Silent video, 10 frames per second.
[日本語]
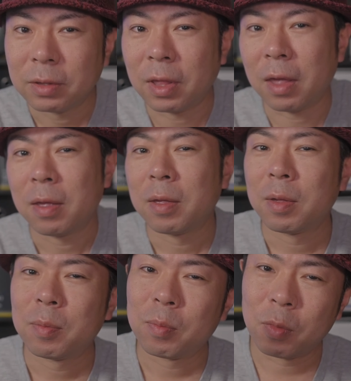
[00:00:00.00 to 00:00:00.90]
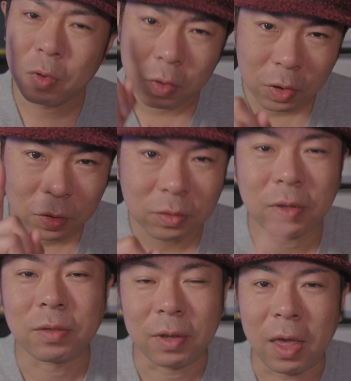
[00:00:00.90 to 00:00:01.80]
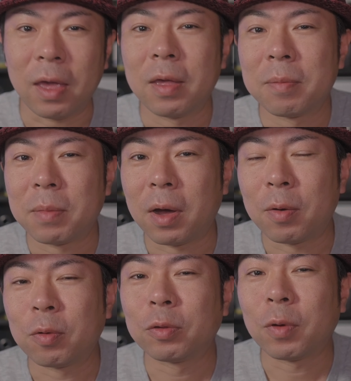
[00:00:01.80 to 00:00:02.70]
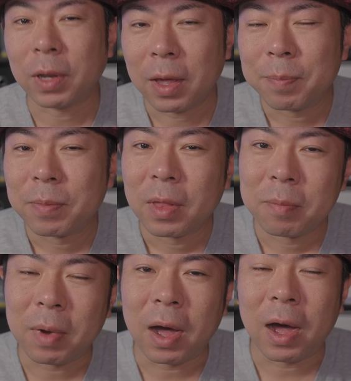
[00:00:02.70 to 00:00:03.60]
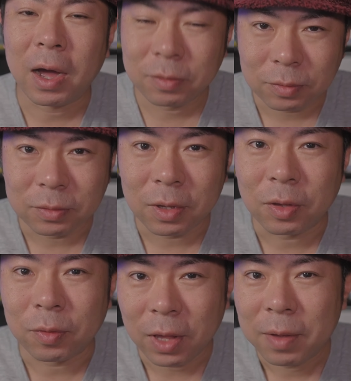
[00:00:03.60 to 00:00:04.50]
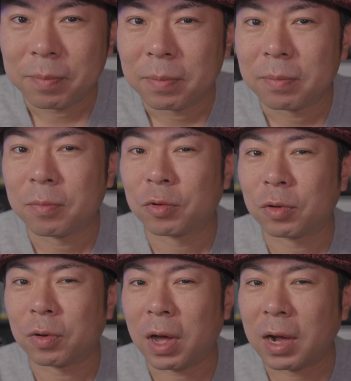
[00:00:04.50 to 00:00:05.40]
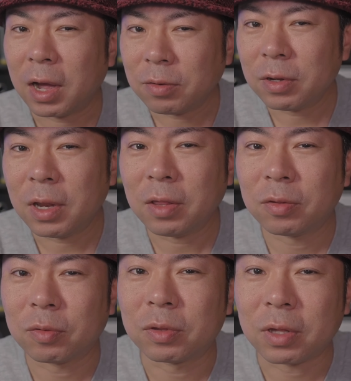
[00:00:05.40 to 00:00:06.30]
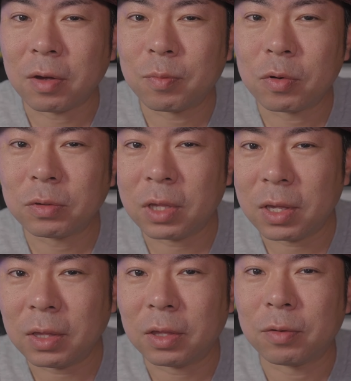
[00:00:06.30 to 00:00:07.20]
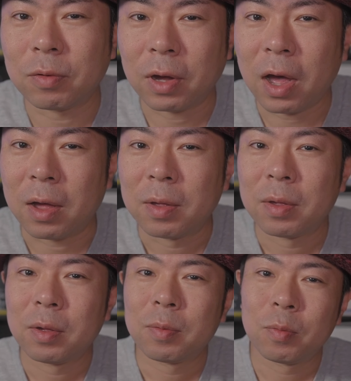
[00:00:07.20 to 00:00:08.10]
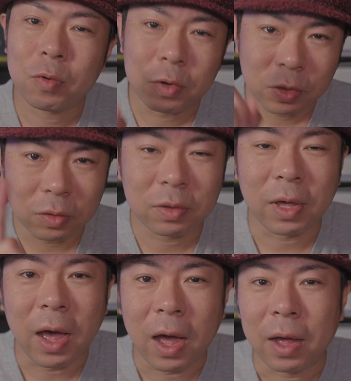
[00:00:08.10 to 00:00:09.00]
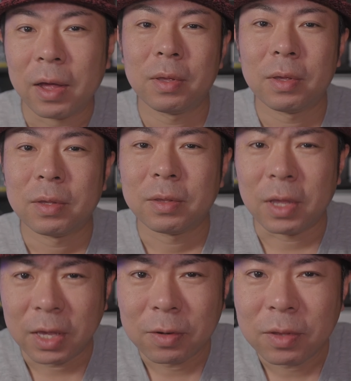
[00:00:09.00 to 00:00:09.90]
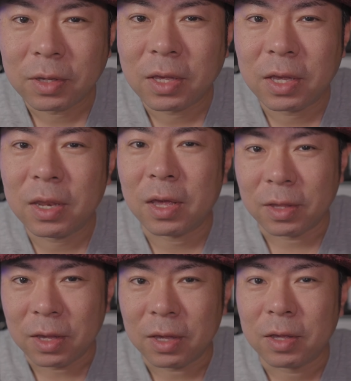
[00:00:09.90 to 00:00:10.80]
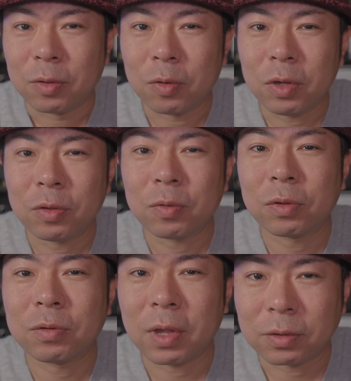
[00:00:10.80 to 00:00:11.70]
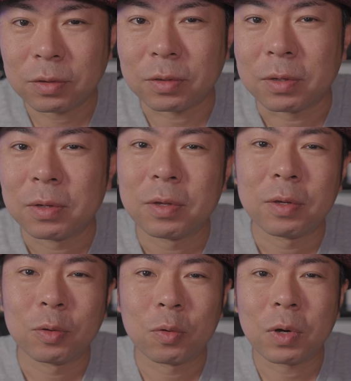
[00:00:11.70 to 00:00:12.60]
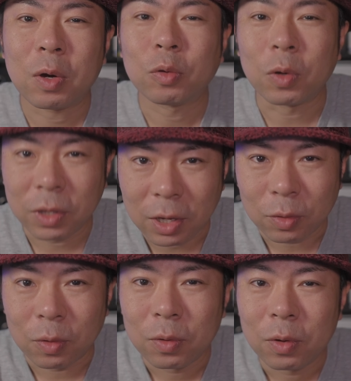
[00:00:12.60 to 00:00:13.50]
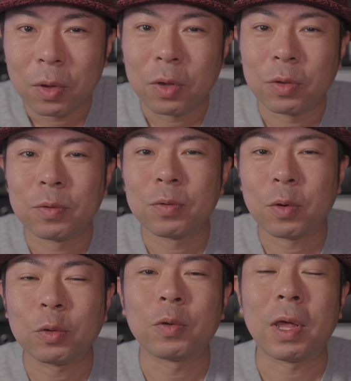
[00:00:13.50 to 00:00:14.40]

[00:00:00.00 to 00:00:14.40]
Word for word: でもう一つですね、まあ本当はね、まあ、あるんですよね。もうその明るいレンズを使う目的っていうのが、もう一つができるだけ綺麗にノイズを少なく動画を撮りたいということ